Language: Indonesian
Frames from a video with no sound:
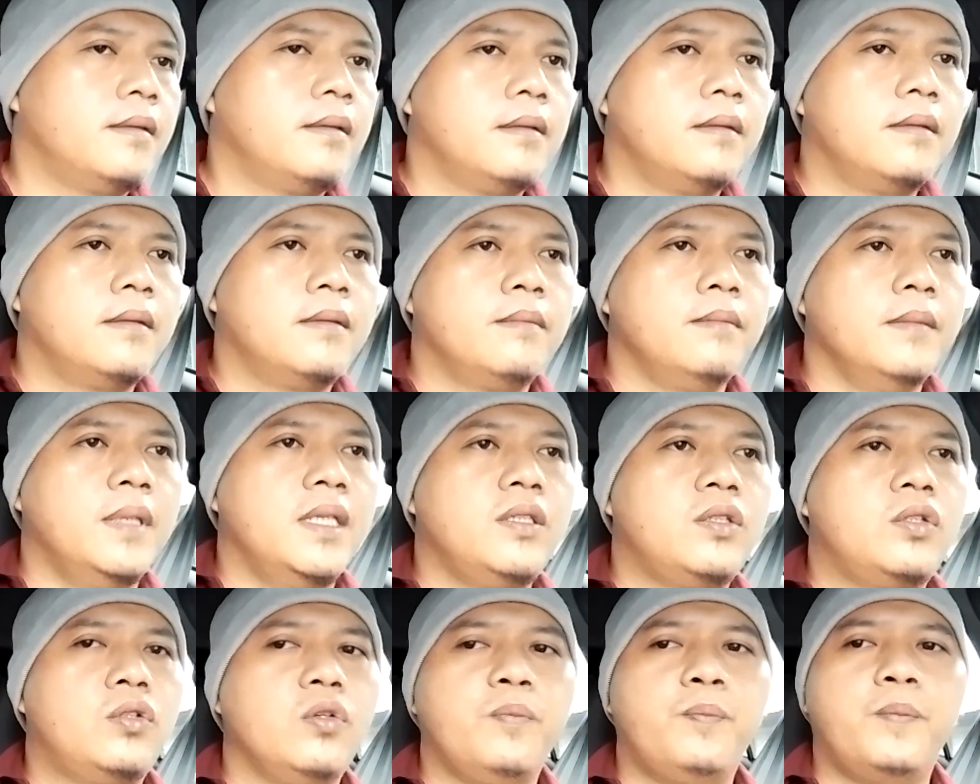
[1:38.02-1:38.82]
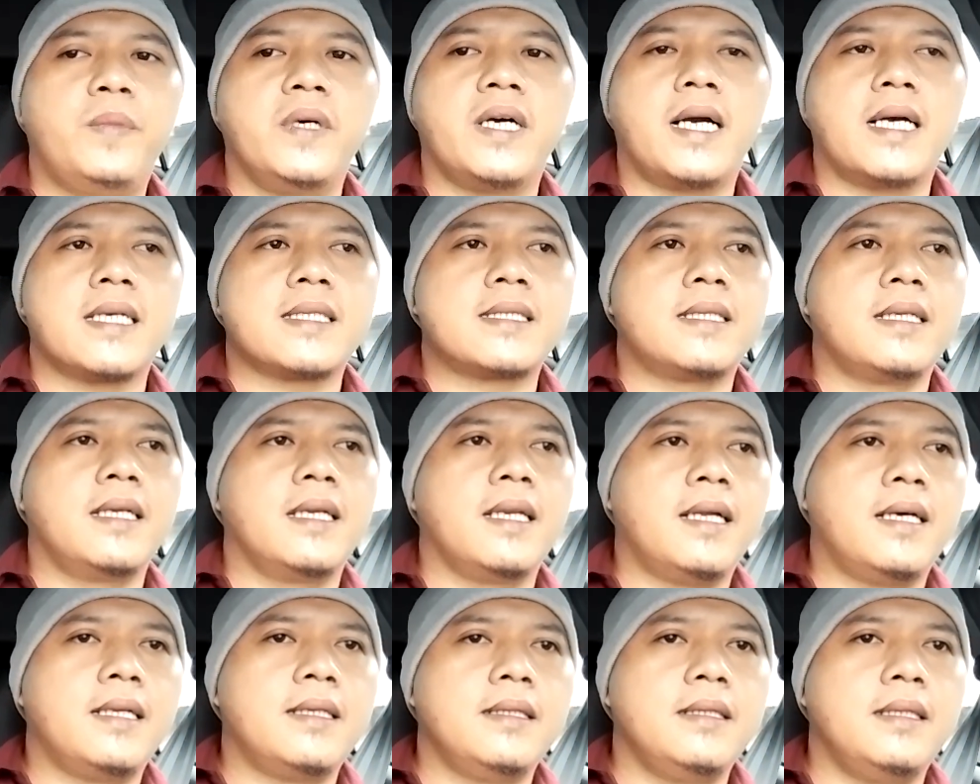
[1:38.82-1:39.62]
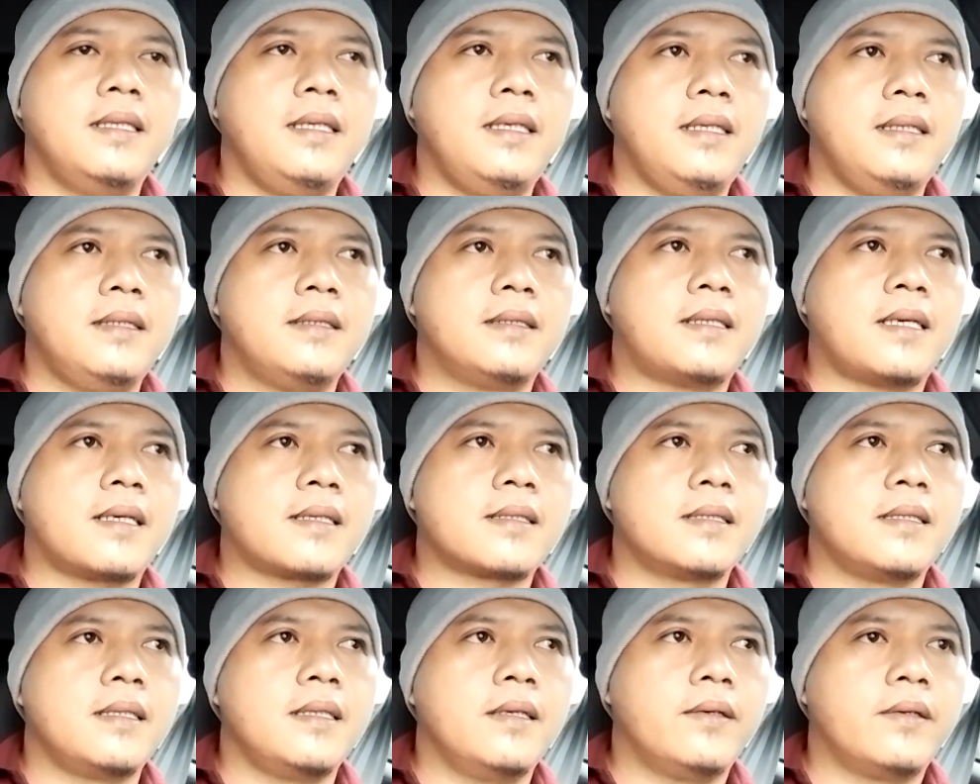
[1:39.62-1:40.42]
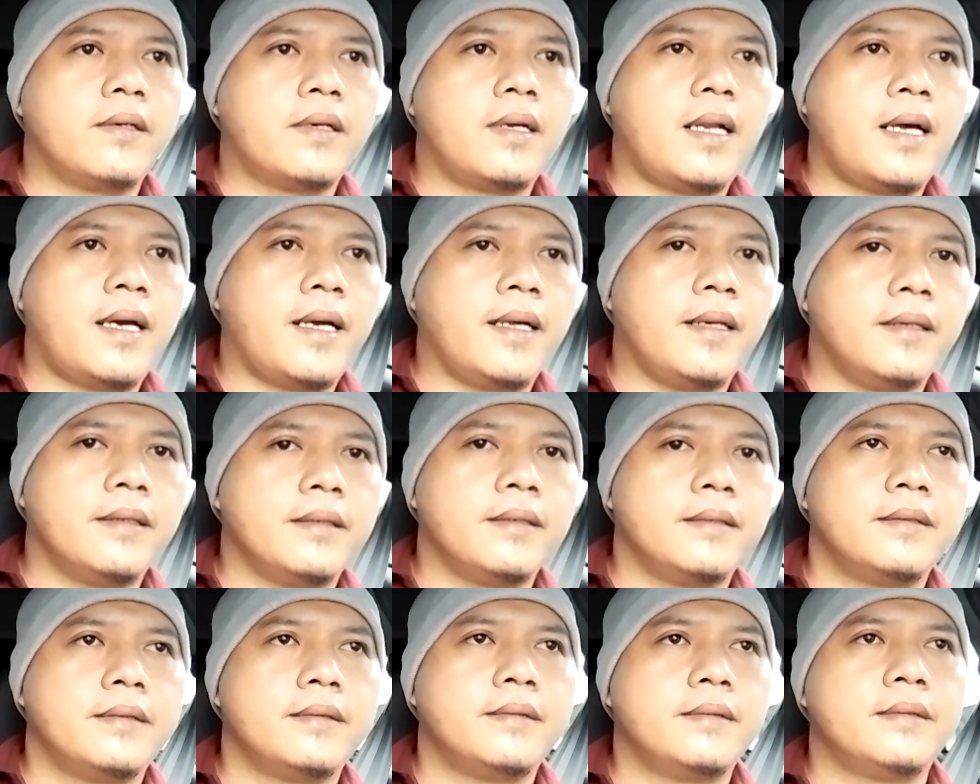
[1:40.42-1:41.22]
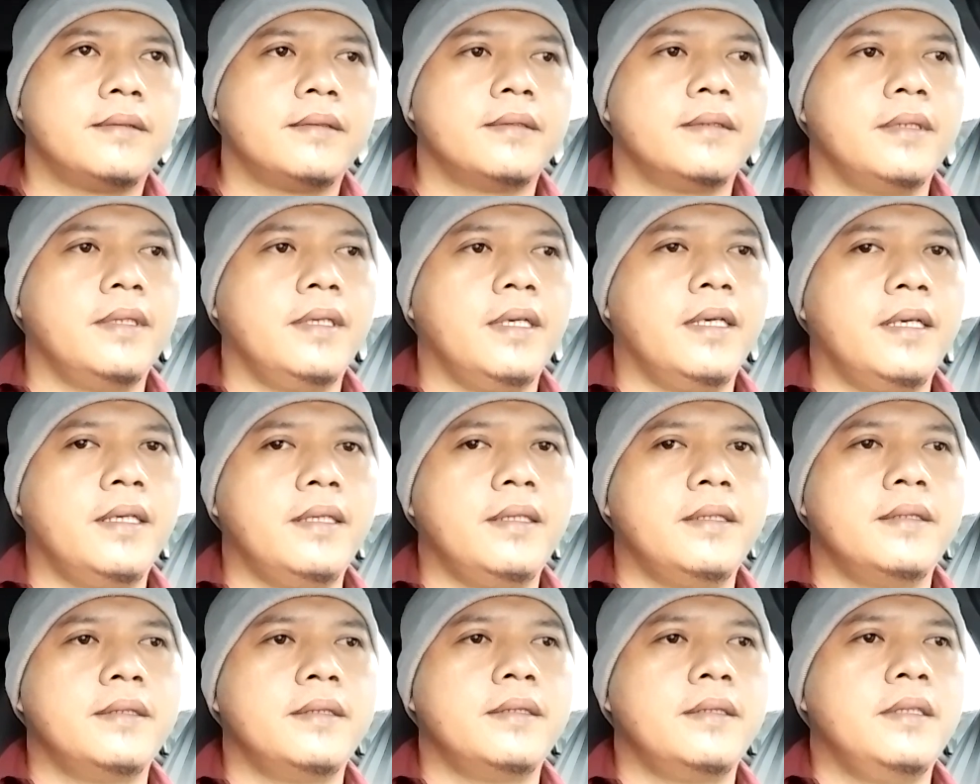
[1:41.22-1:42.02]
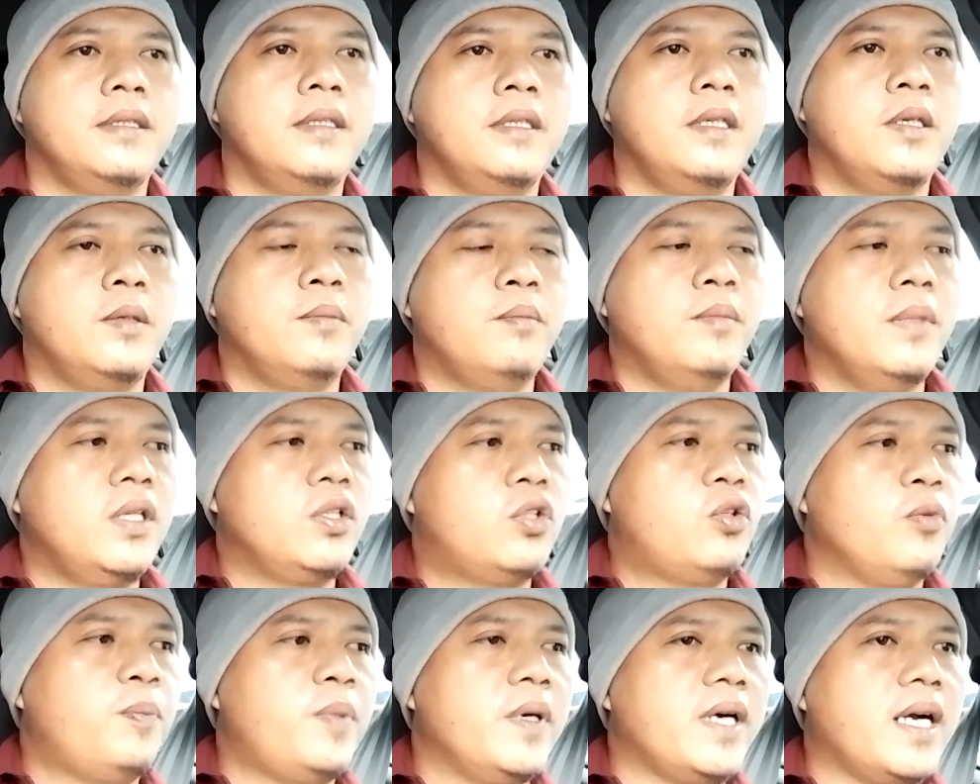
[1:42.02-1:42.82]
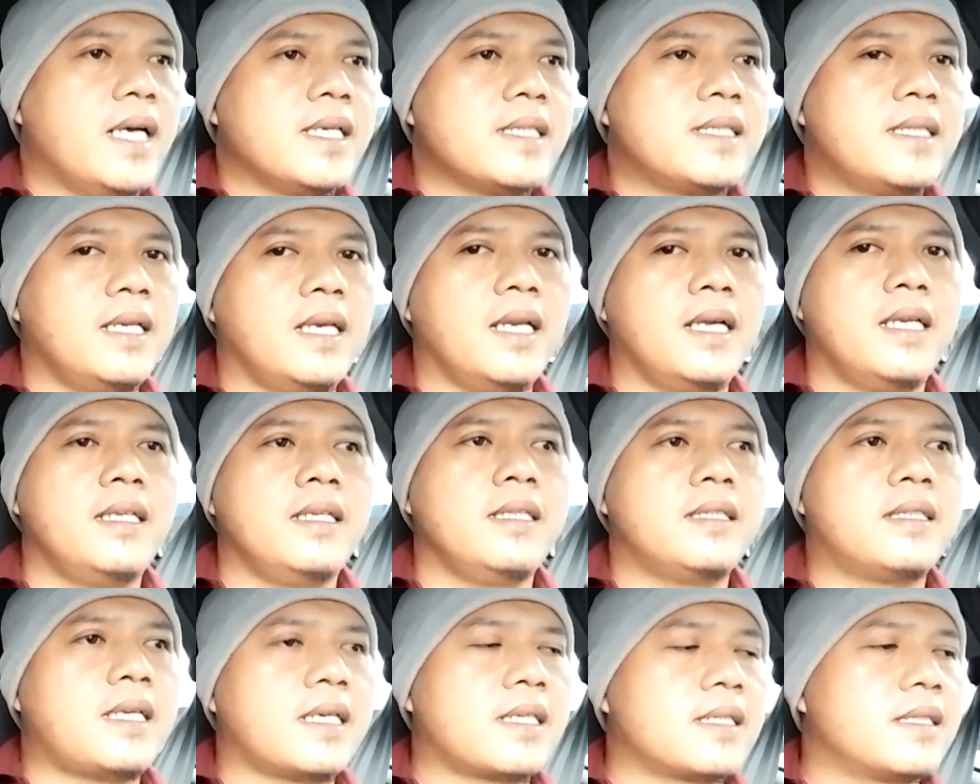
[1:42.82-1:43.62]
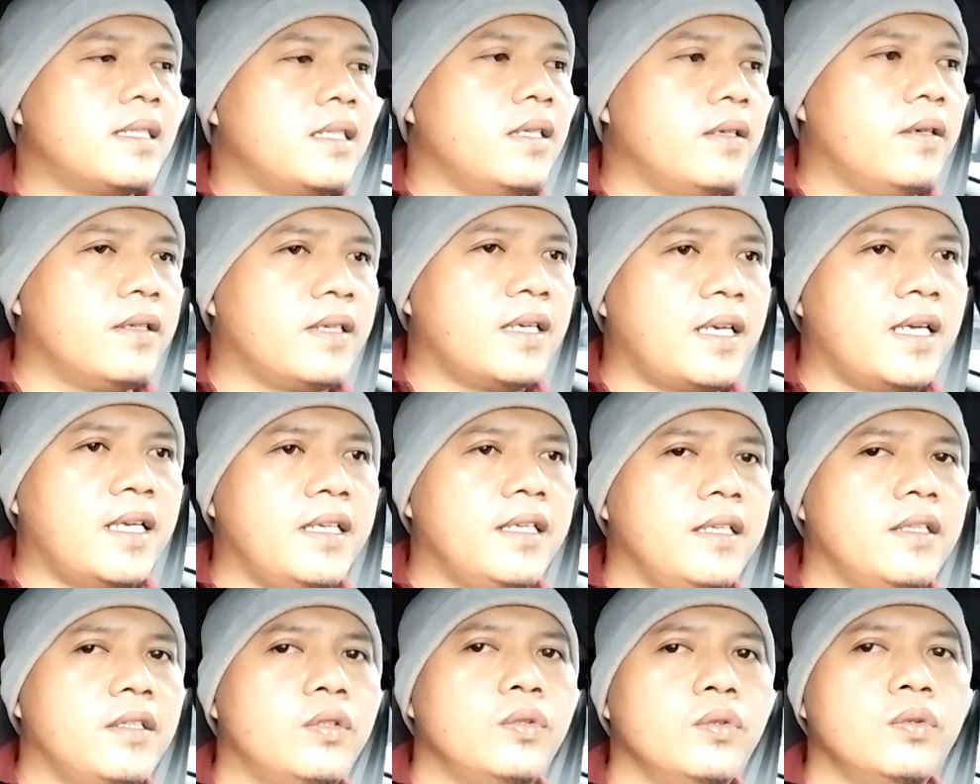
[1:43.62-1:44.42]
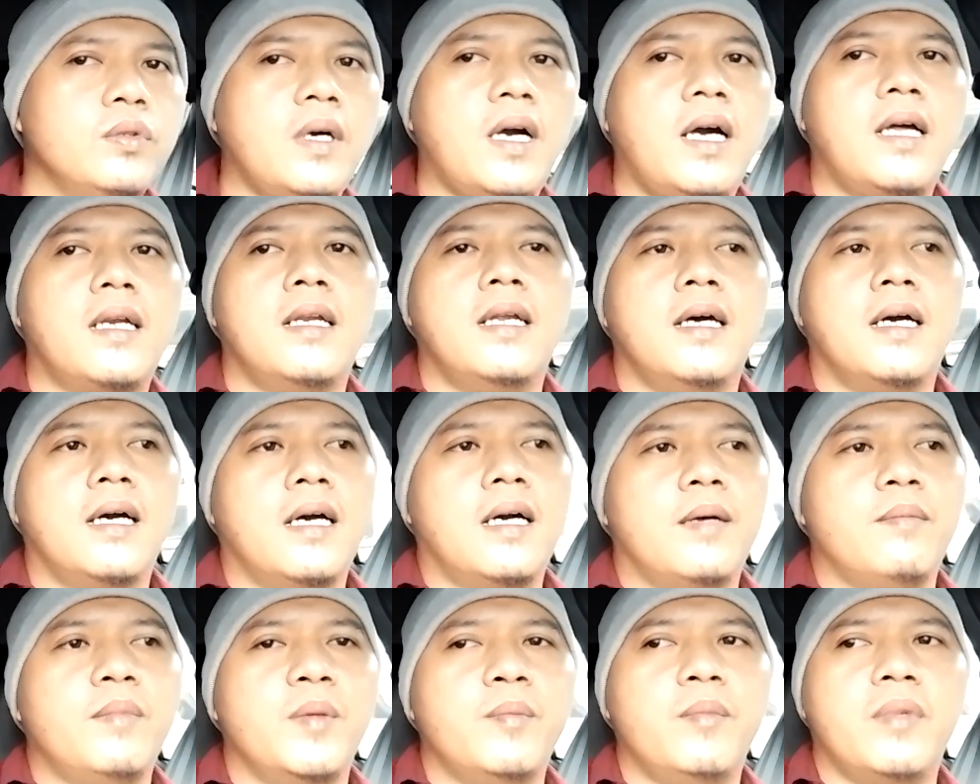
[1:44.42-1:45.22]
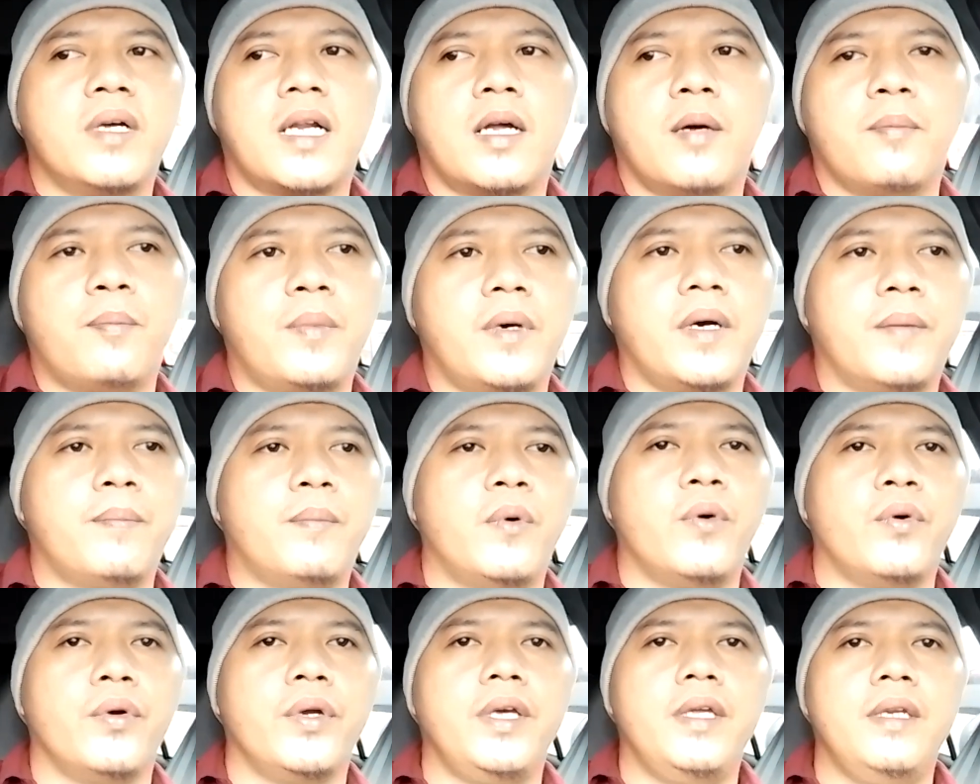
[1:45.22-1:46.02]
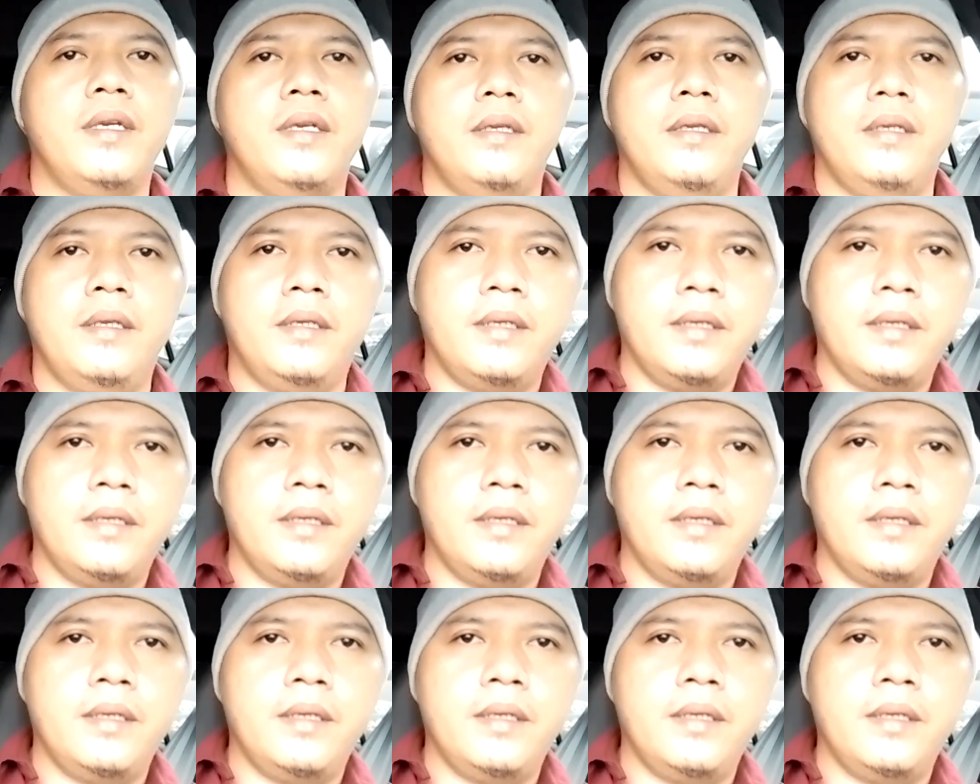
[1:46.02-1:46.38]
bentuk penghasilan di taksi online ya bentuk penghasilan di taksi online itu ada beberapa poin